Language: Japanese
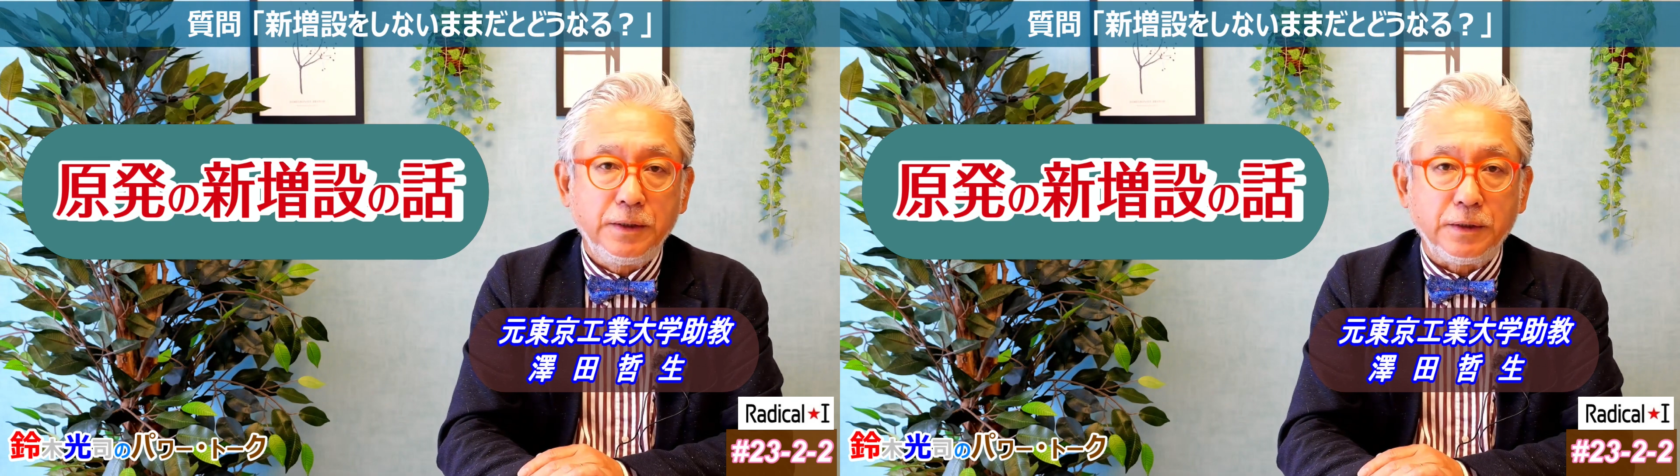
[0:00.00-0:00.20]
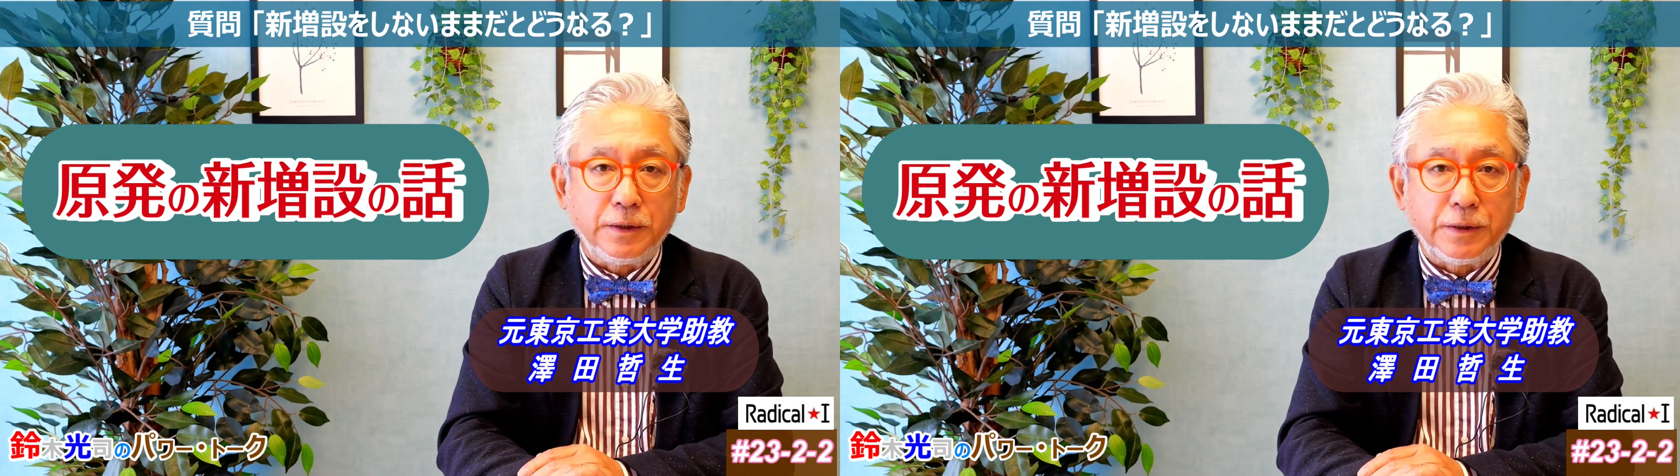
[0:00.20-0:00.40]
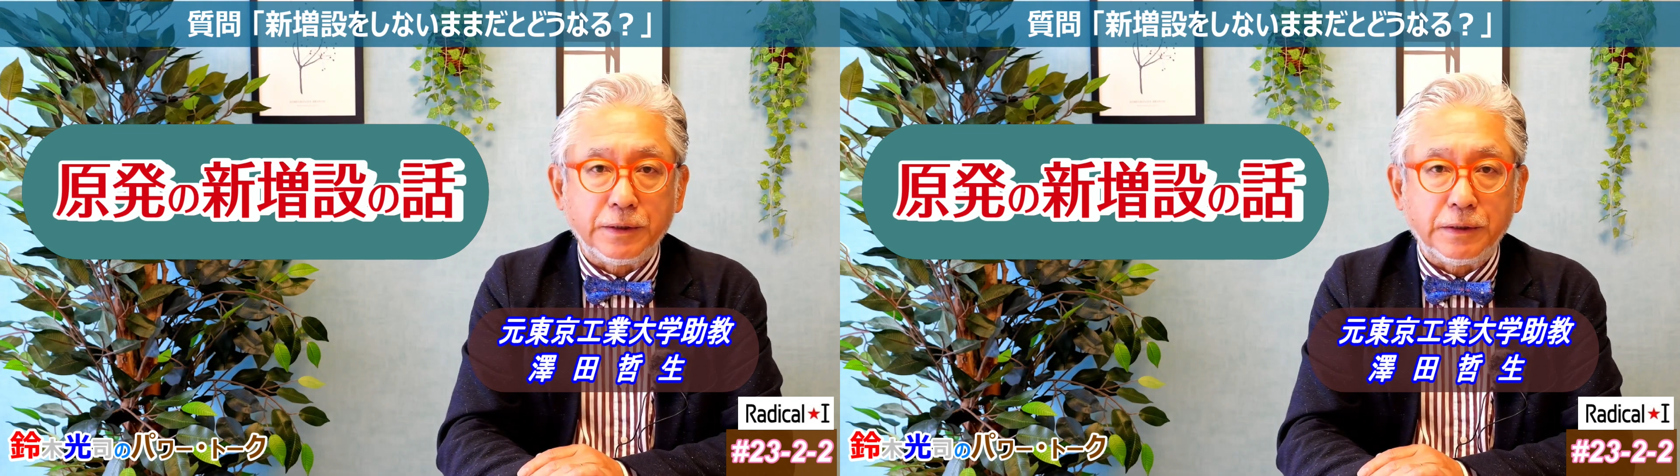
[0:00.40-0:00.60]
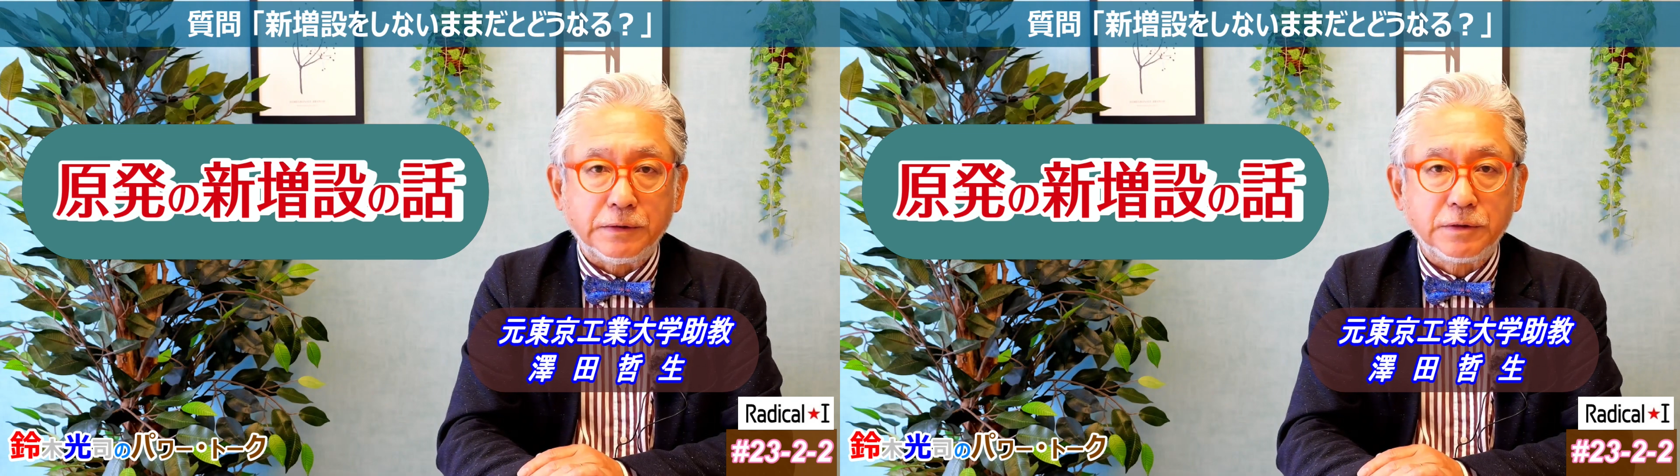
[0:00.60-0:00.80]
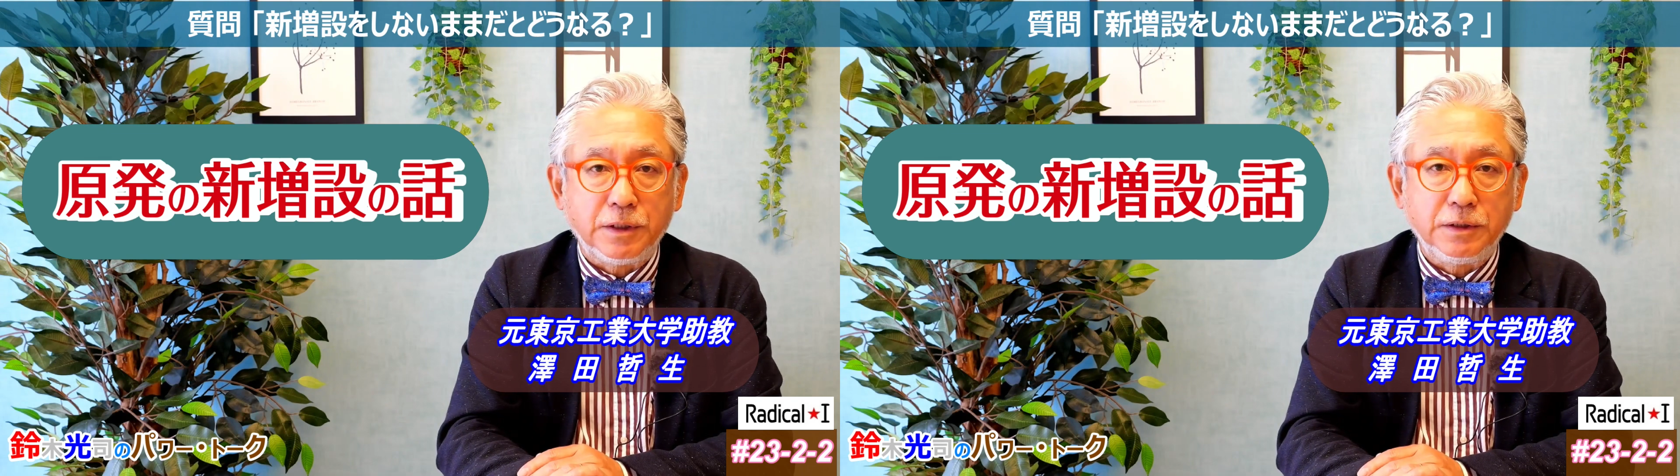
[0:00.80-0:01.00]

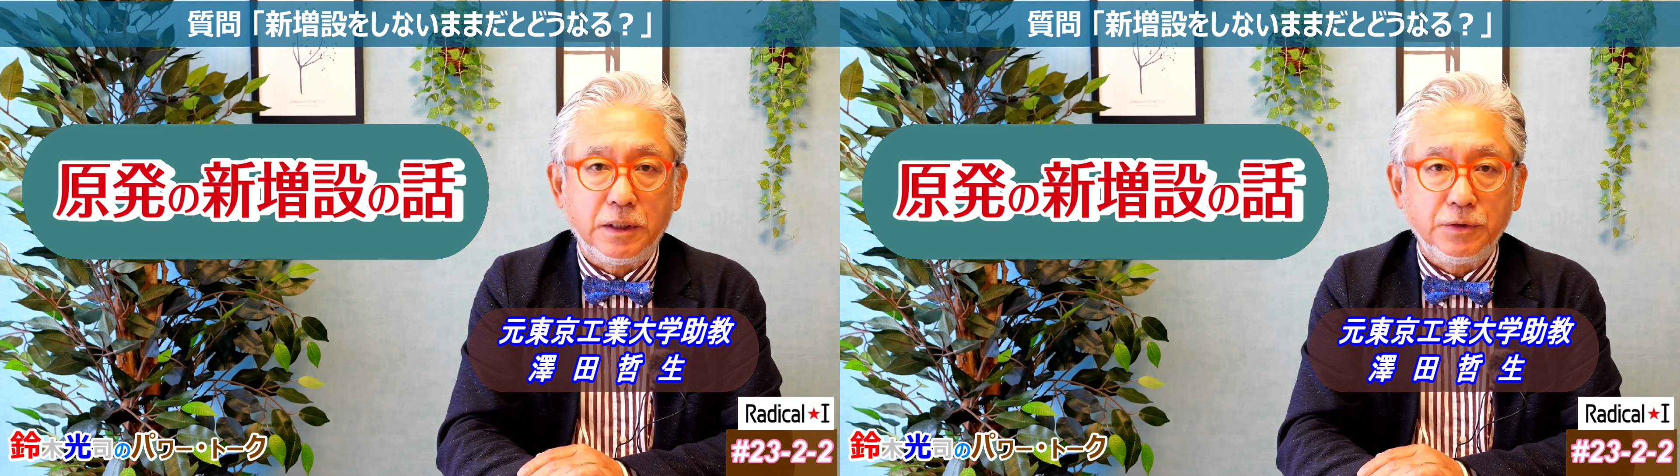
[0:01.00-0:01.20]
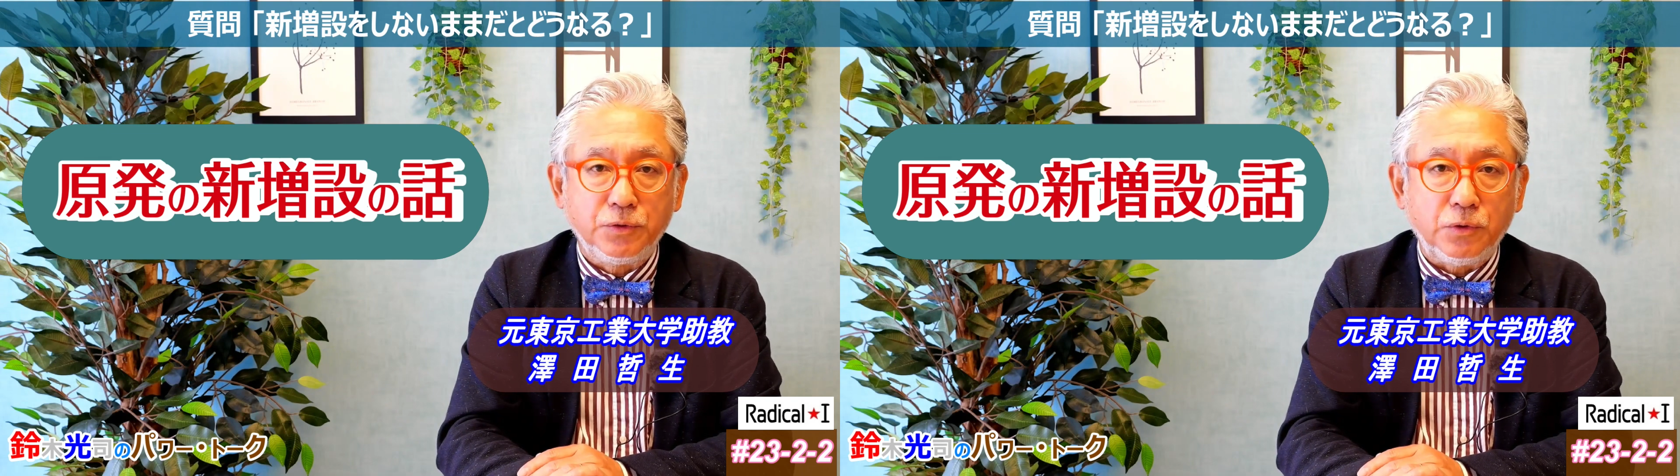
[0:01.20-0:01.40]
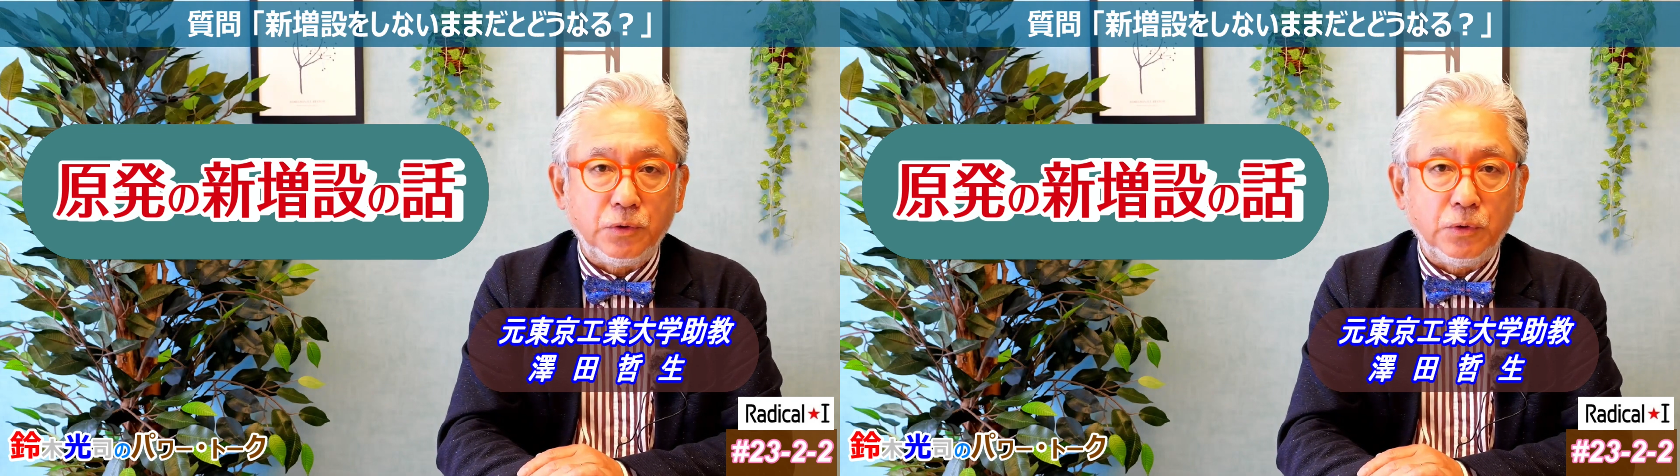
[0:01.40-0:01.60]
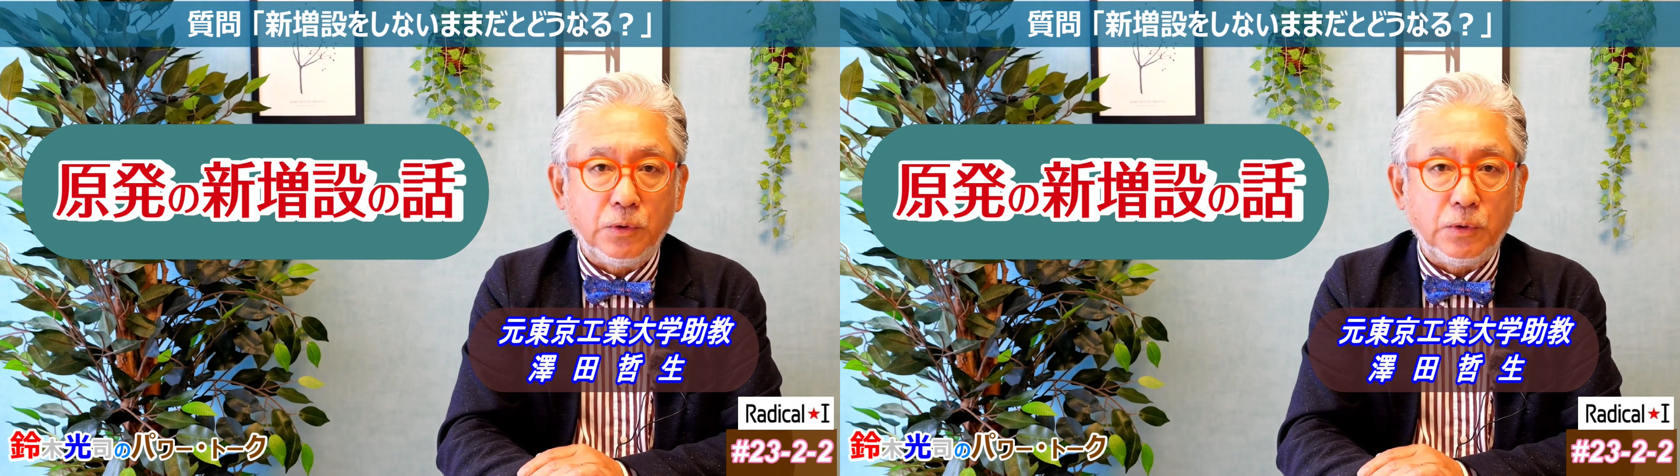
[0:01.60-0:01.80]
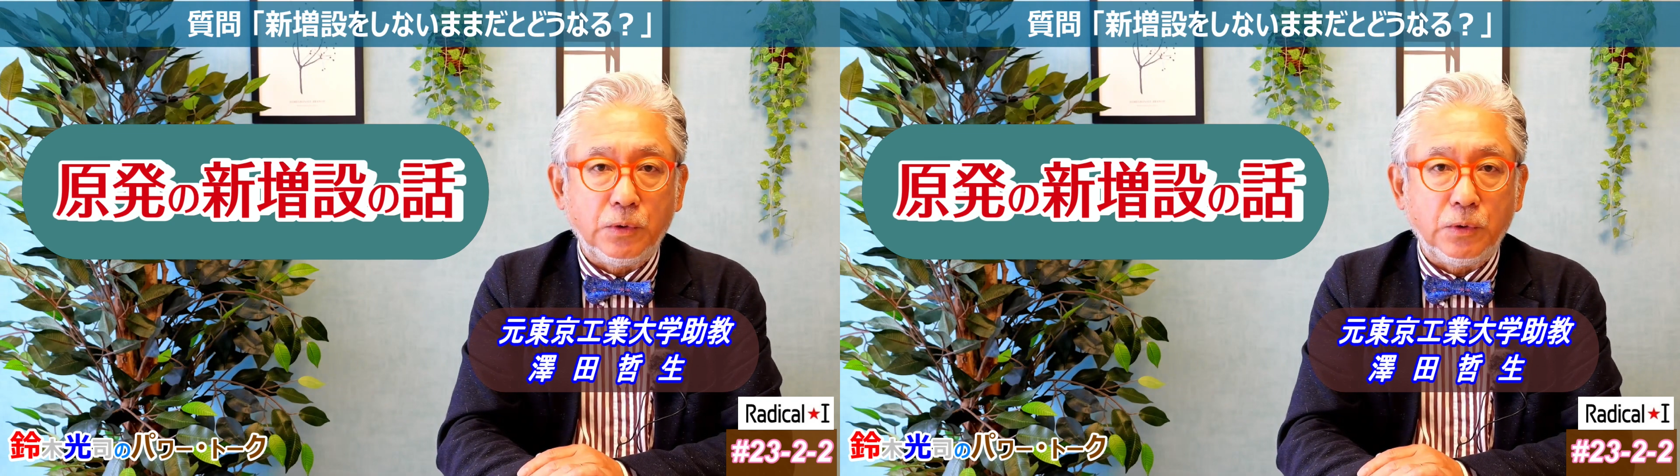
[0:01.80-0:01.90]
えー、再稼働